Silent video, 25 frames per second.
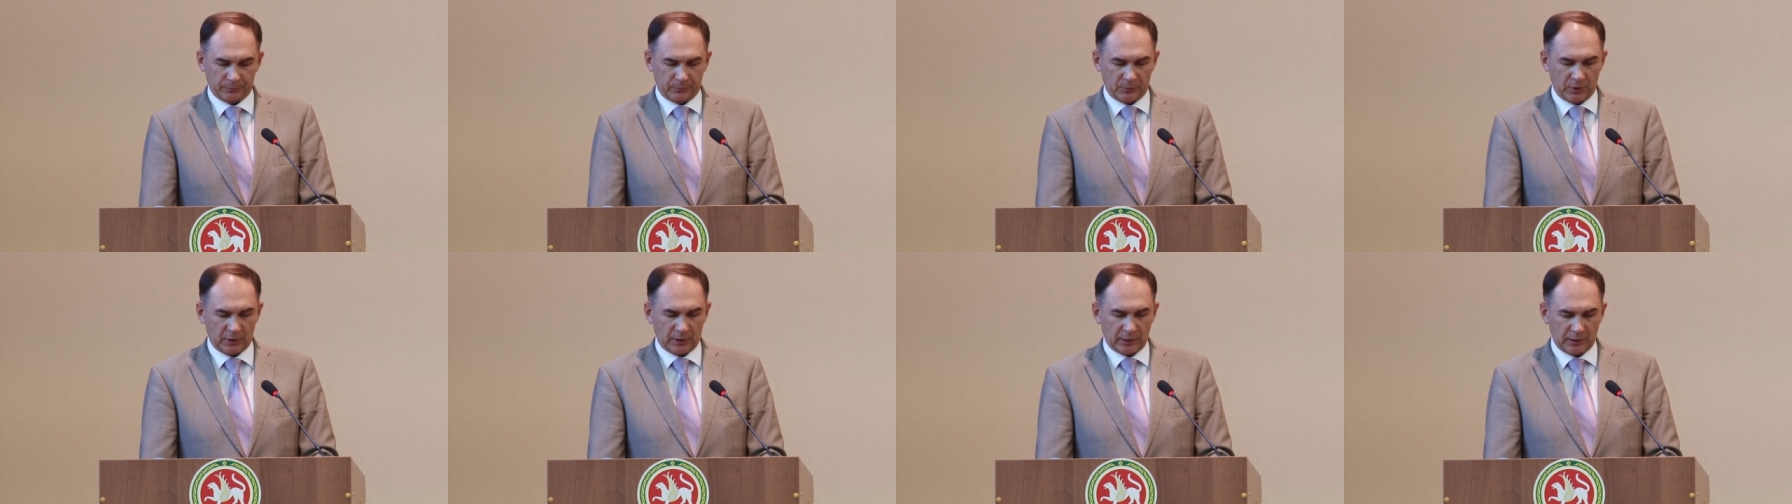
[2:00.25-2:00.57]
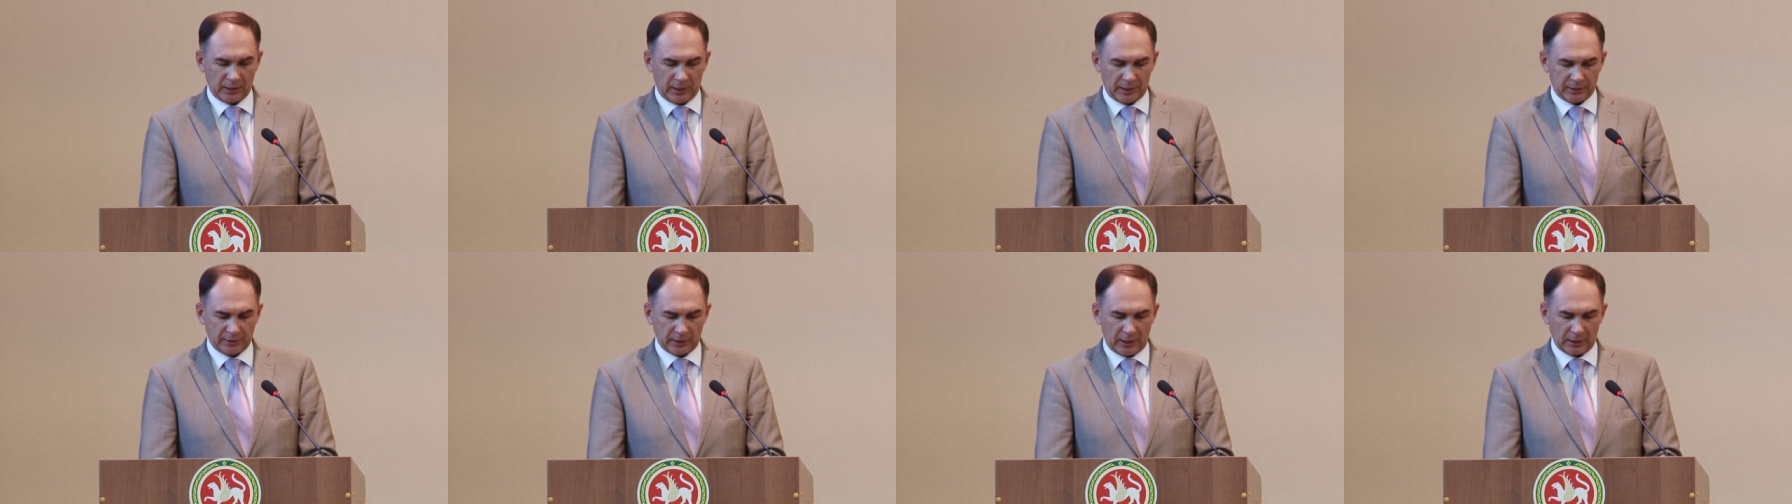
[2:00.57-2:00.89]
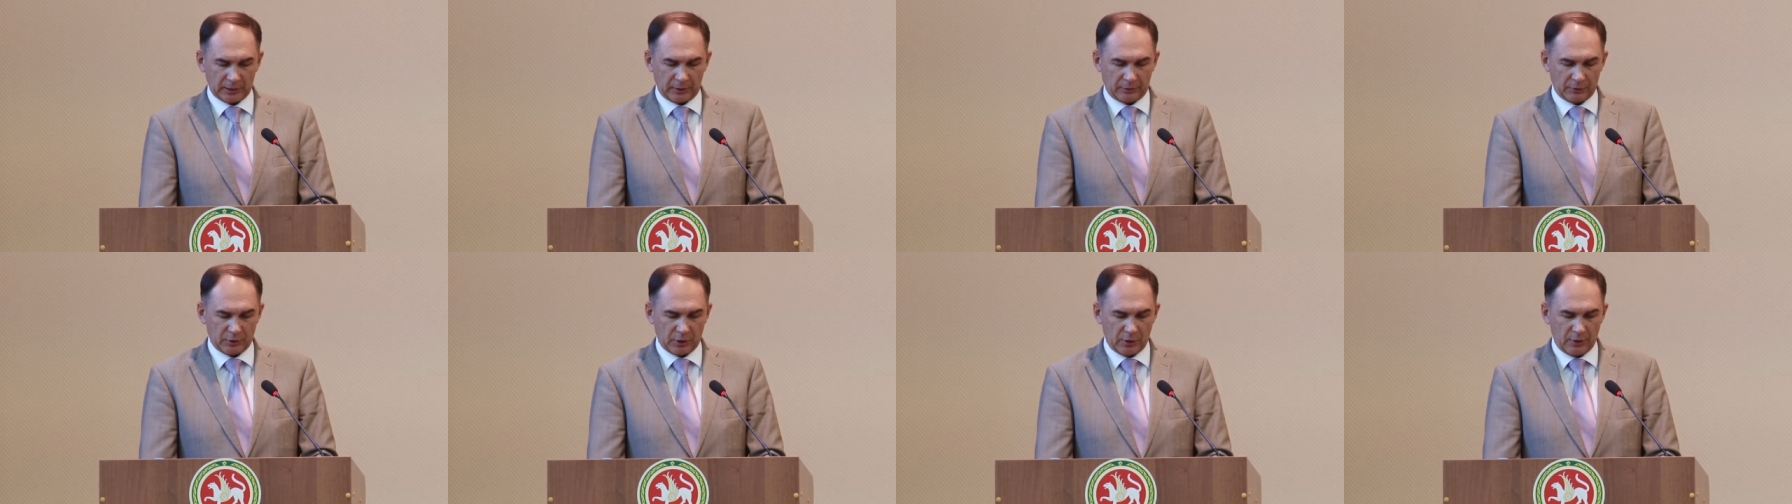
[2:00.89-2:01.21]
Николай
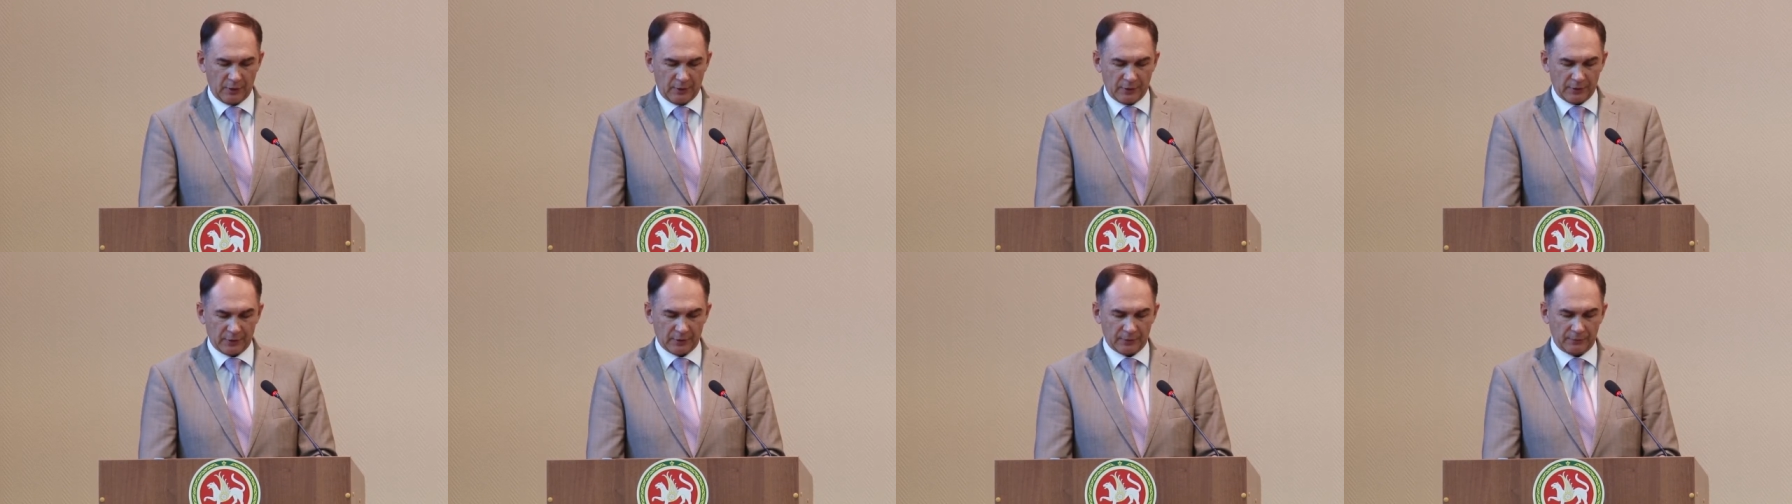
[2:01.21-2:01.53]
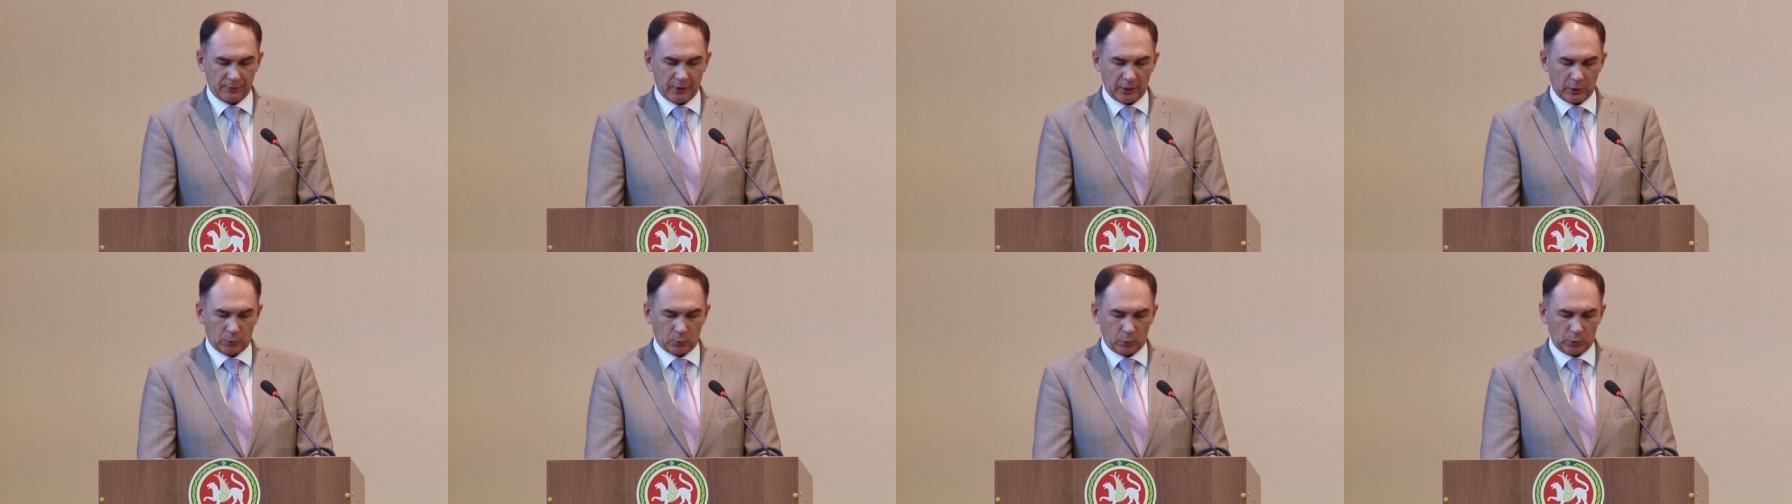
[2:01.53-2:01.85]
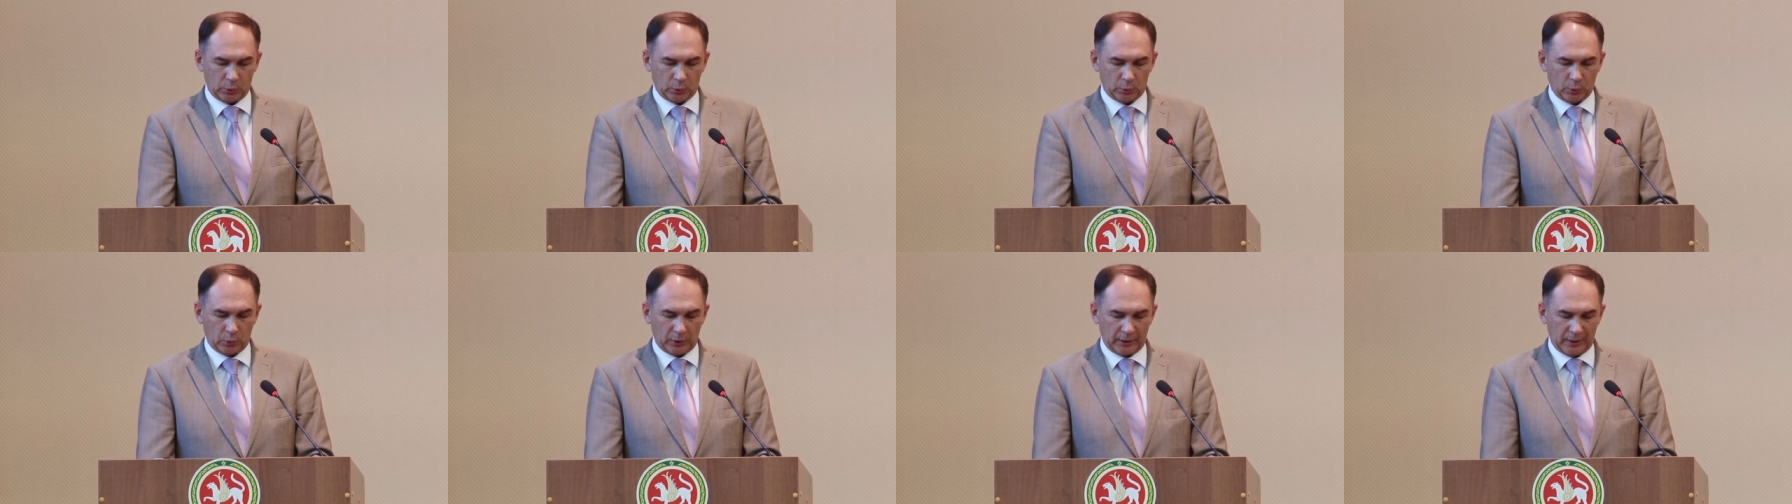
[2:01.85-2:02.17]
Александрович, в сфере
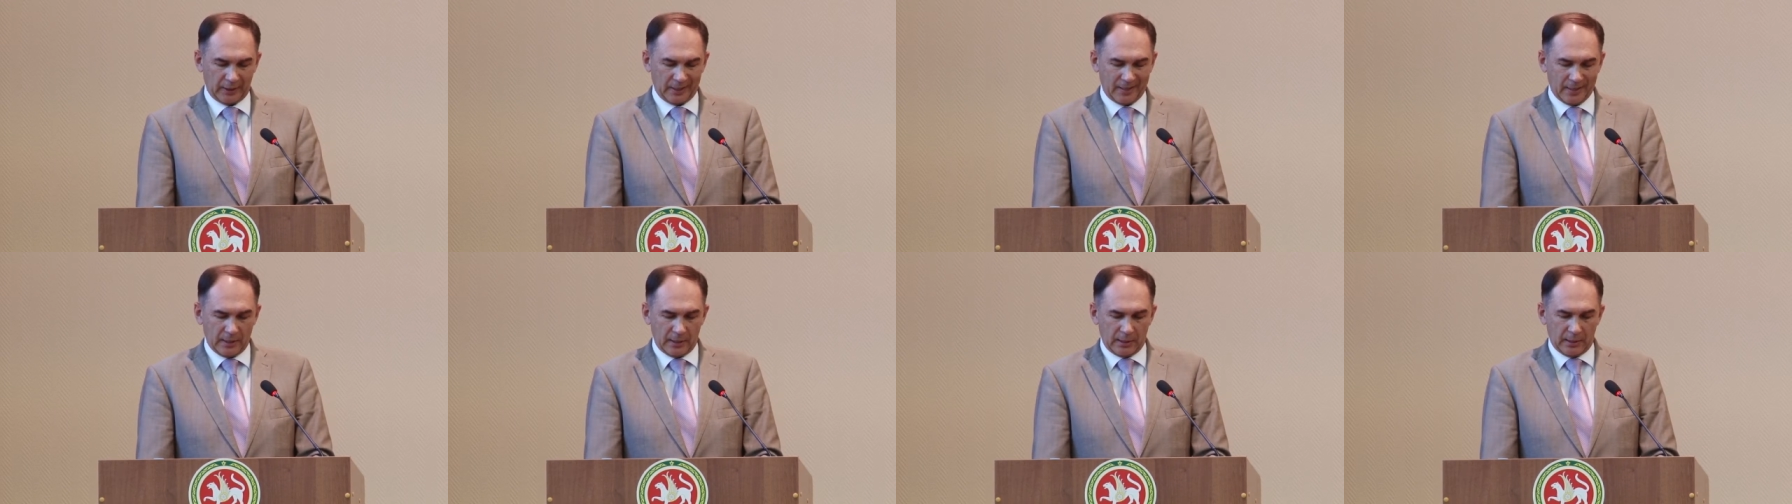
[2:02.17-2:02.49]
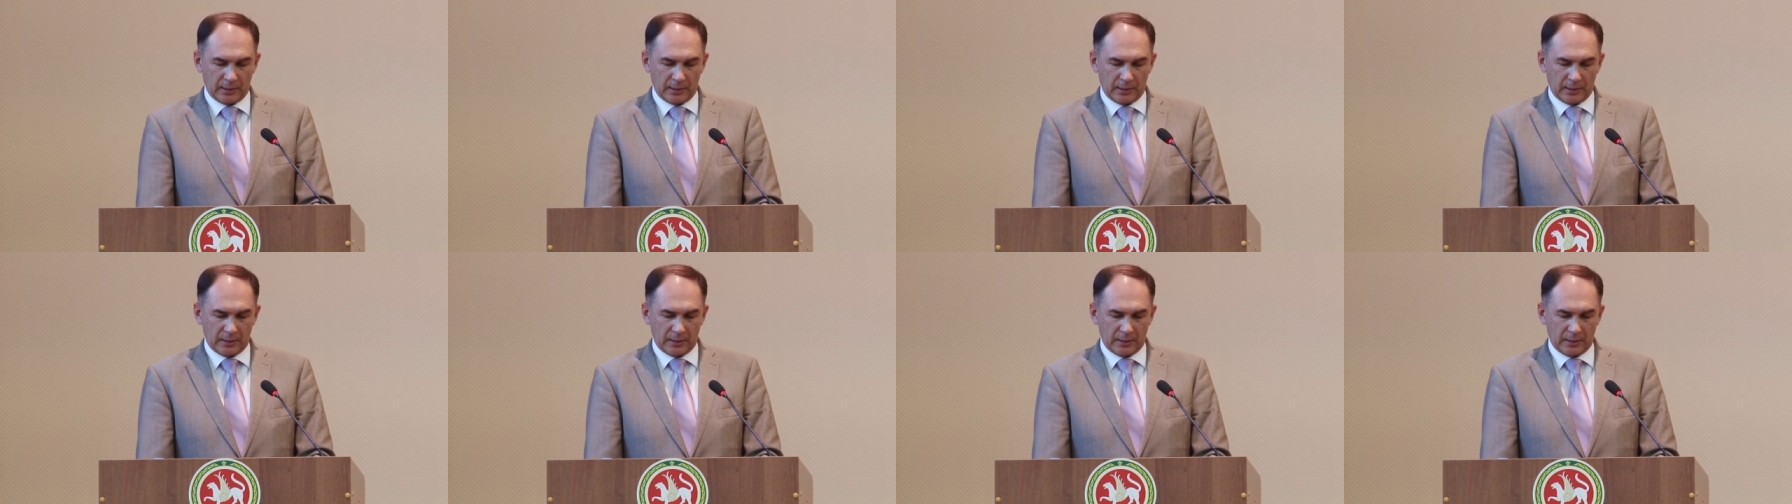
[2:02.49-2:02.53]
культуры